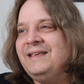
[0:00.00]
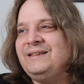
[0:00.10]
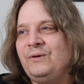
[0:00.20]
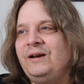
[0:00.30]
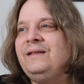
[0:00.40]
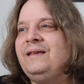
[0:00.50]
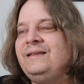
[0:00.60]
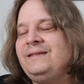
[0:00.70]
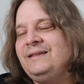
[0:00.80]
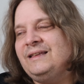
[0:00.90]
Es war dann,
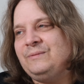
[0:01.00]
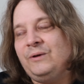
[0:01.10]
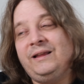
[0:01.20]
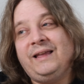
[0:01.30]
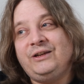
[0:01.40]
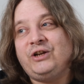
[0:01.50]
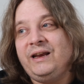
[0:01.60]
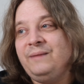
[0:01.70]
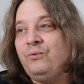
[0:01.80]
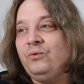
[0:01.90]
das war dann der
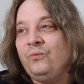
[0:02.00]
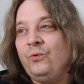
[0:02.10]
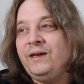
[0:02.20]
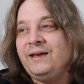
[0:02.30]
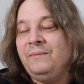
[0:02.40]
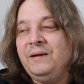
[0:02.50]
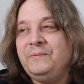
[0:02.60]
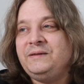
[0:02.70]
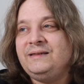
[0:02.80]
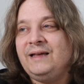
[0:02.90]
entscheidende Punkt, wo ich am
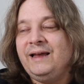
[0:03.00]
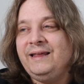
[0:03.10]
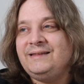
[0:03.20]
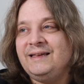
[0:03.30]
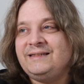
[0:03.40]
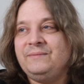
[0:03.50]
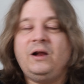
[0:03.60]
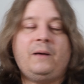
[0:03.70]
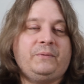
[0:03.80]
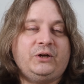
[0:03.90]
liebsten eigentlich das erste
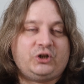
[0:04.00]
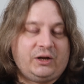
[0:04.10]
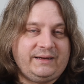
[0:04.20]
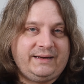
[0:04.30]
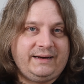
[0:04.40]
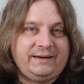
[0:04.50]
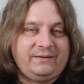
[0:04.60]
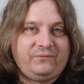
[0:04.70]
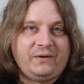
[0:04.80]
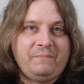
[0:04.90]
Mal abgeschaltet hätte,
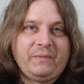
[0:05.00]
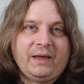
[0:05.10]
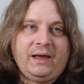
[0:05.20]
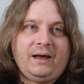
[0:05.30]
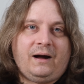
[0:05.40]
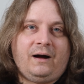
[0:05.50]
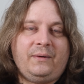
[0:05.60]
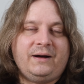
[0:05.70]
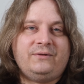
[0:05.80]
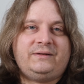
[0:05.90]
den Film.
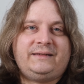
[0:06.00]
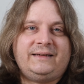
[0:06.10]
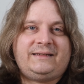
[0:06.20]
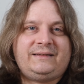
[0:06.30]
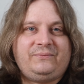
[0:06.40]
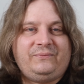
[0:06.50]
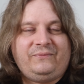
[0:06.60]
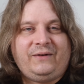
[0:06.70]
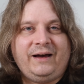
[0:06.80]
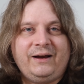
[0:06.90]
Aber gut, das
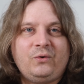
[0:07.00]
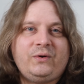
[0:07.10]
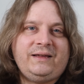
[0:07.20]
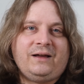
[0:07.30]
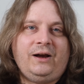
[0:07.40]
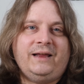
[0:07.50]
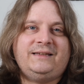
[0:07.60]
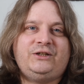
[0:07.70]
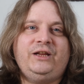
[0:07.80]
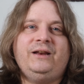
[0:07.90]
war ja noch nicht
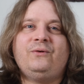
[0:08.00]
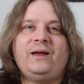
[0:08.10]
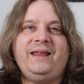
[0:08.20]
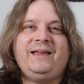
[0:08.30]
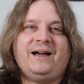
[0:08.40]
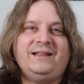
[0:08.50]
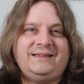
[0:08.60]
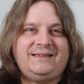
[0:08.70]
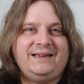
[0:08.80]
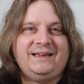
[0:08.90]
alles. Es steht ja noch eine
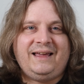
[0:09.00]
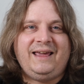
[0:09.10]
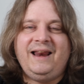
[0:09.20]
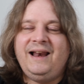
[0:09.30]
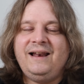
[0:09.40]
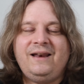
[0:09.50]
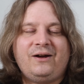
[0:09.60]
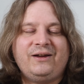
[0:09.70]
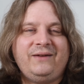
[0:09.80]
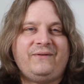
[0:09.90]
ganze
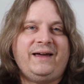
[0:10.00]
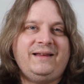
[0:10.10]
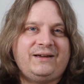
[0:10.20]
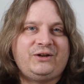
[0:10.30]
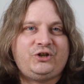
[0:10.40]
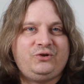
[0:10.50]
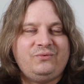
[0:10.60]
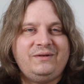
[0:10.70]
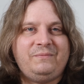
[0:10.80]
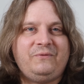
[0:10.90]
lange weitere
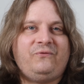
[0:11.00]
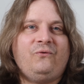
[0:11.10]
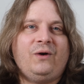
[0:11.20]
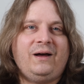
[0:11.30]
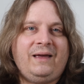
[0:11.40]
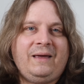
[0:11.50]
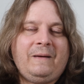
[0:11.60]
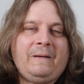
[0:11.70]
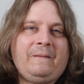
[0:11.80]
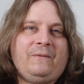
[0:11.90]
Stunde bevor.
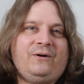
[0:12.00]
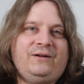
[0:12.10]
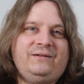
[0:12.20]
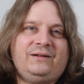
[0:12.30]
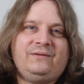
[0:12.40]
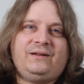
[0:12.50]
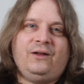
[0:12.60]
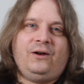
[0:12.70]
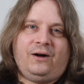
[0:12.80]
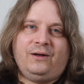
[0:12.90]
Und
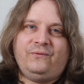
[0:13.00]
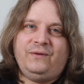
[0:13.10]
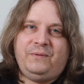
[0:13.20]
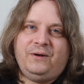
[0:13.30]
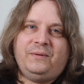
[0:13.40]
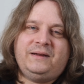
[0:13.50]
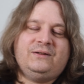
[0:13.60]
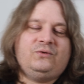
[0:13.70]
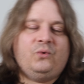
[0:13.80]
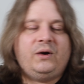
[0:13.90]
knallhart, ich bin aber das
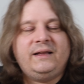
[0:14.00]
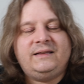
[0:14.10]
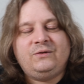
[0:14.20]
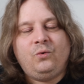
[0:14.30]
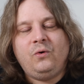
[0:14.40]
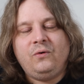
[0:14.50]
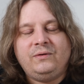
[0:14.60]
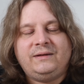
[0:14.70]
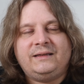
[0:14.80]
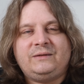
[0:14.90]
noch durchgezogen.
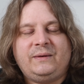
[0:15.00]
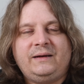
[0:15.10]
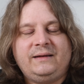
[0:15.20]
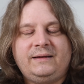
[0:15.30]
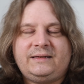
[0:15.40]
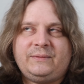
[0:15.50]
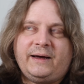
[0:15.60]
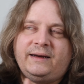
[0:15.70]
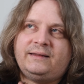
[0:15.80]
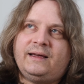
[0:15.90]
Und der, äh, der
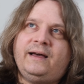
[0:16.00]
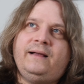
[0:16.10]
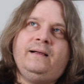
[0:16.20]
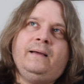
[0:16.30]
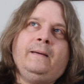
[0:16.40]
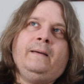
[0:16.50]
zweite Teil